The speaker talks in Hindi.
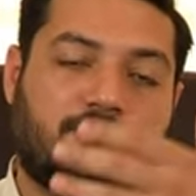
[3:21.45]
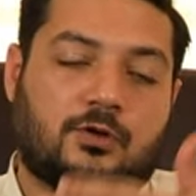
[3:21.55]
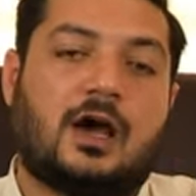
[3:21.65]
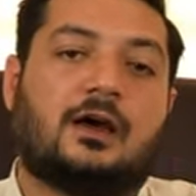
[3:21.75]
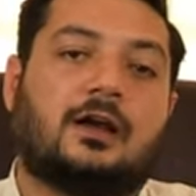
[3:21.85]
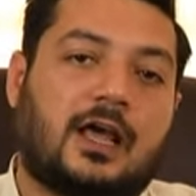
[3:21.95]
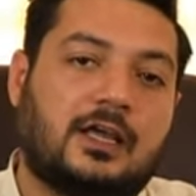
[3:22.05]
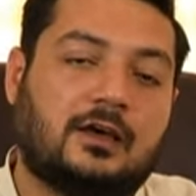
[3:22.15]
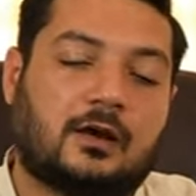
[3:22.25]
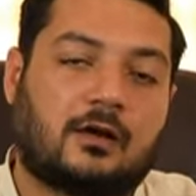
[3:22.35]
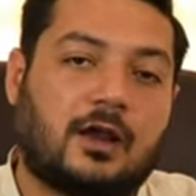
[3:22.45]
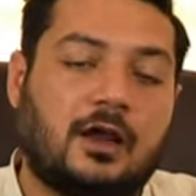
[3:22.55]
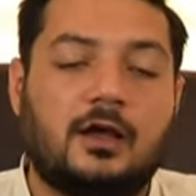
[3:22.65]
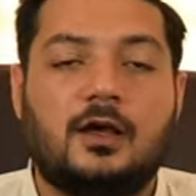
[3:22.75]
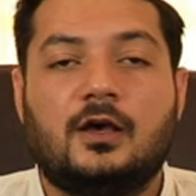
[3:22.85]
तरफ उठाकर टाई कर रहे
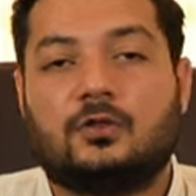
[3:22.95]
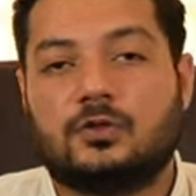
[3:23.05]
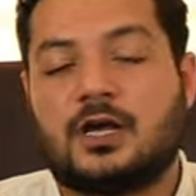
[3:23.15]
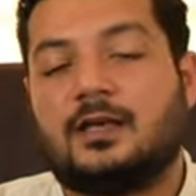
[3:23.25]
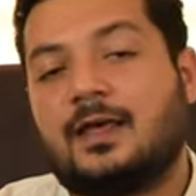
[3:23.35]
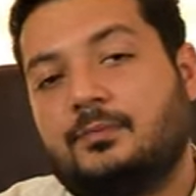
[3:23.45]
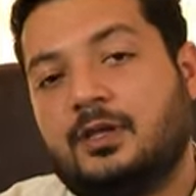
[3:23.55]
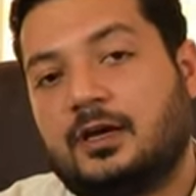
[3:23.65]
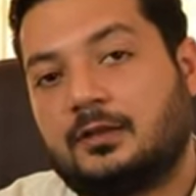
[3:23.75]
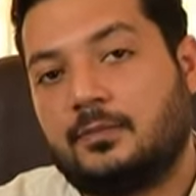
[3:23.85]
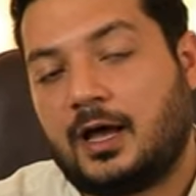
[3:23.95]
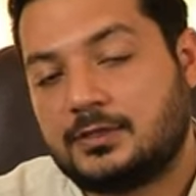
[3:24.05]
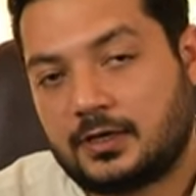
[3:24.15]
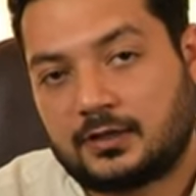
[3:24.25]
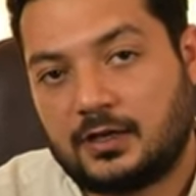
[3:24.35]
हैं तो शायद आप दिक्कत में आ
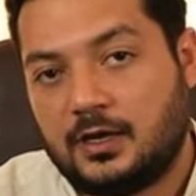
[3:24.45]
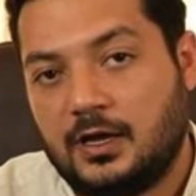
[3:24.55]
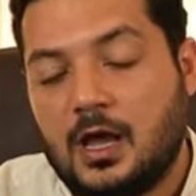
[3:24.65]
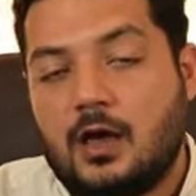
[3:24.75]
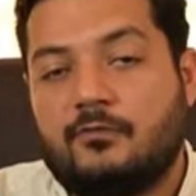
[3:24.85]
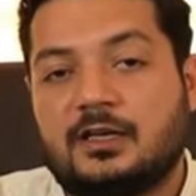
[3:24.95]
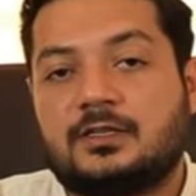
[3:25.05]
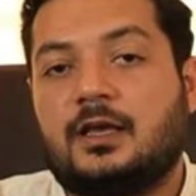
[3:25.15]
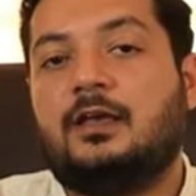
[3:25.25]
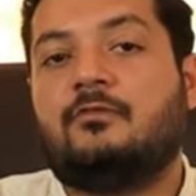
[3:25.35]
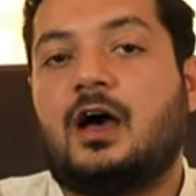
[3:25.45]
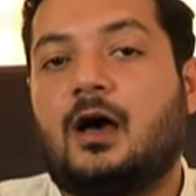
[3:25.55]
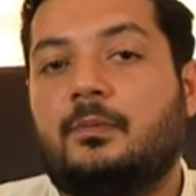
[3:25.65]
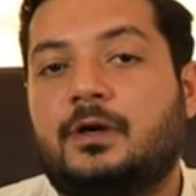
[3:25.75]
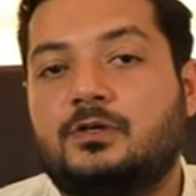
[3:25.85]
सकते हैं वैसे ही
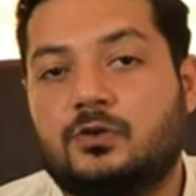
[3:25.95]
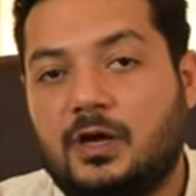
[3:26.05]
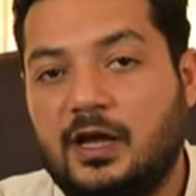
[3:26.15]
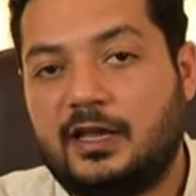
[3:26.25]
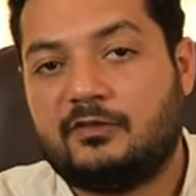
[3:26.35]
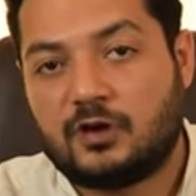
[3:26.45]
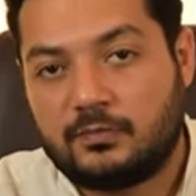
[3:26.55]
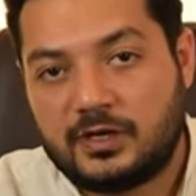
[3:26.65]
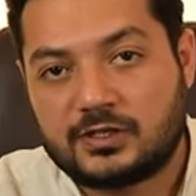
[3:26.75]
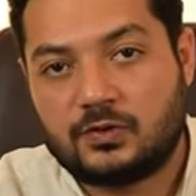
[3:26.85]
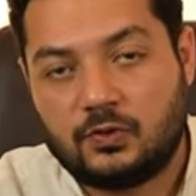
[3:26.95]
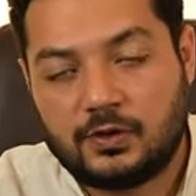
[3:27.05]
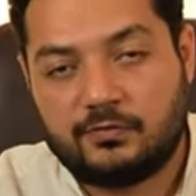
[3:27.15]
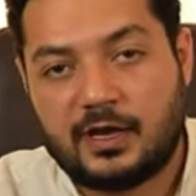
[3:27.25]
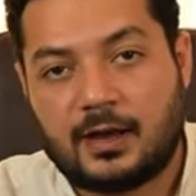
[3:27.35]
वहाँ पर जो है इन्फ्लेमेशन
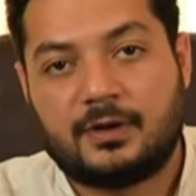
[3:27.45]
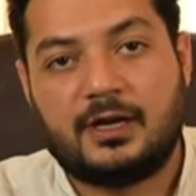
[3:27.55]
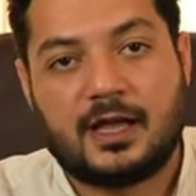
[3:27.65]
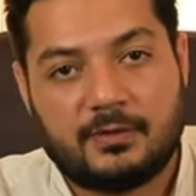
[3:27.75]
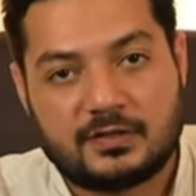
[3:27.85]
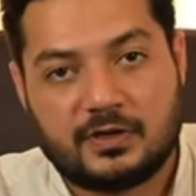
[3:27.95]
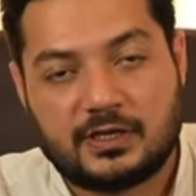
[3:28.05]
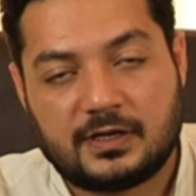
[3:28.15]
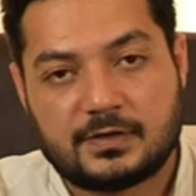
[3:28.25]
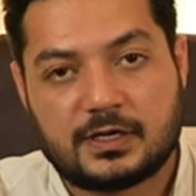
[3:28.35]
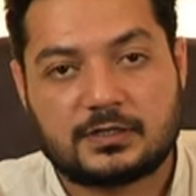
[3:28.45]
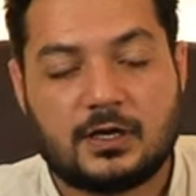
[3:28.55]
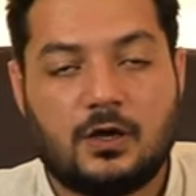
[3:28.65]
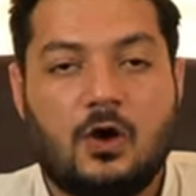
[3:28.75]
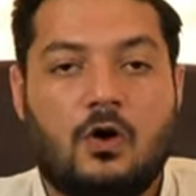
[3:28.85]
हुई हुई है आपकी डैमेज वेन की वजह
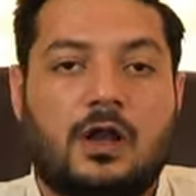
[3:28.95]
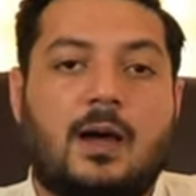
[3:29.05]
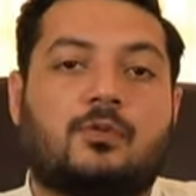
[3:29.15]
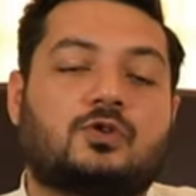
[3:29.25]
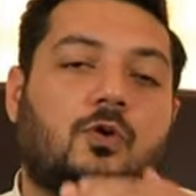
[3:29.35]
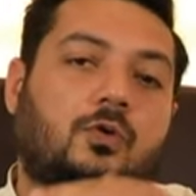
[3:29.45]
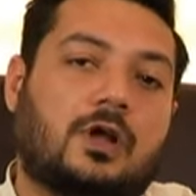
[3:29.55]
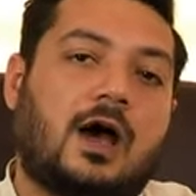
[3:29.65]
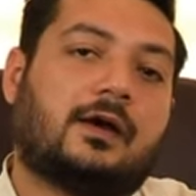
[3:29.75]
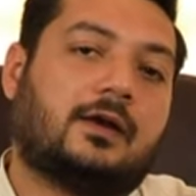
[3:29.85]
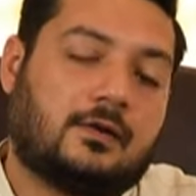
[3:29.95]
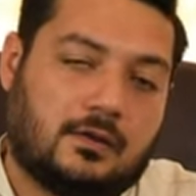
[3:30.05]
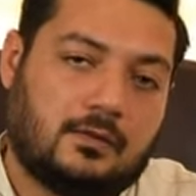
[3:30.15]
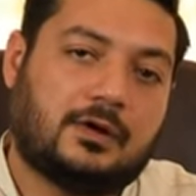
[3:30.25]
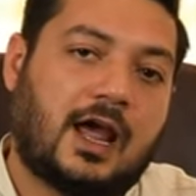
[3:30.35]
से और आप उसको उठाकर
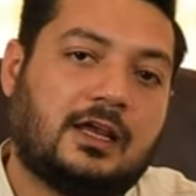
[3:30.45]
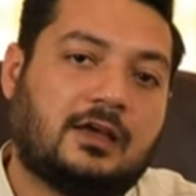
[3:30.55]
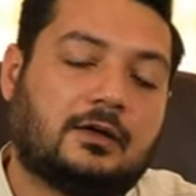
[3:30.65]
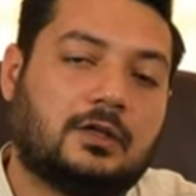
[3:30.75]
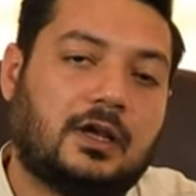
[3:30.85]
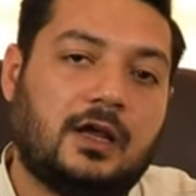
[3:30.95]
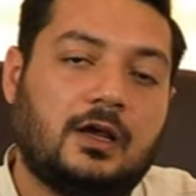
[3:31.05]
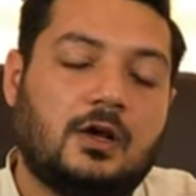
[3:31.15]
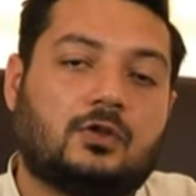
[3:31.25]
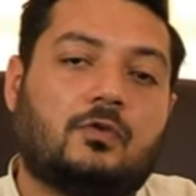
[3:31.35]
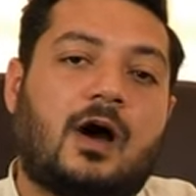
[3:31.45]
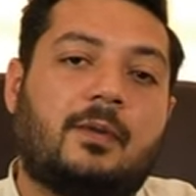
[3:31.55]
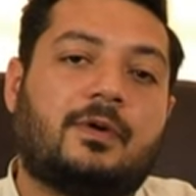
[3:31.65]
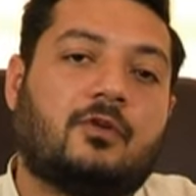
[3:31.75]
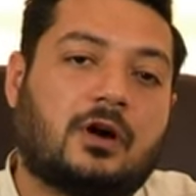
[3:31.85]
टाई करते हैं तो
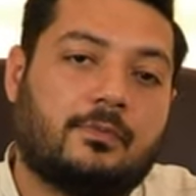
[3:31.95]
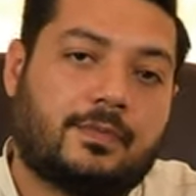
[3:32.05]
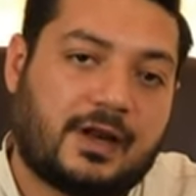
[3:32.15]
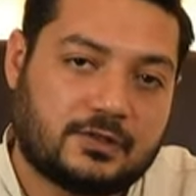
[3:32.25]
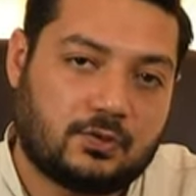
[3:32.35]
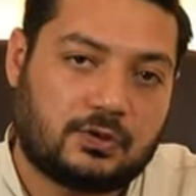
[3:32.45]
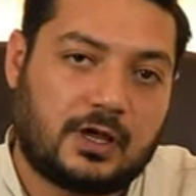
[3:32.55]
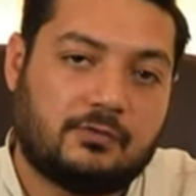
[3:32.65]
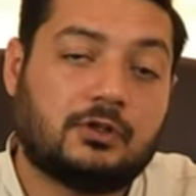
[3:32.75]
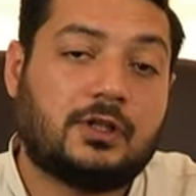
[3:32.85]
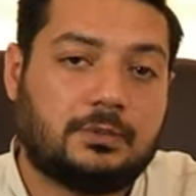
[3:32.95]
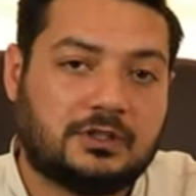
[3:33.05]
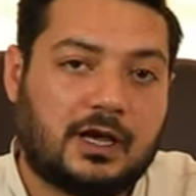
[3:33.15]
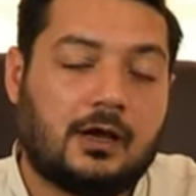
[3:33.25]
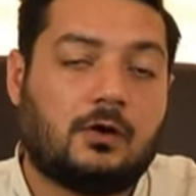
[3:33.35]
वहाँ पर वो कंप्रेस होता है वो
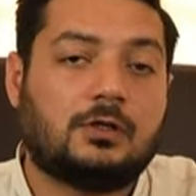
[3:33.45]
दबता है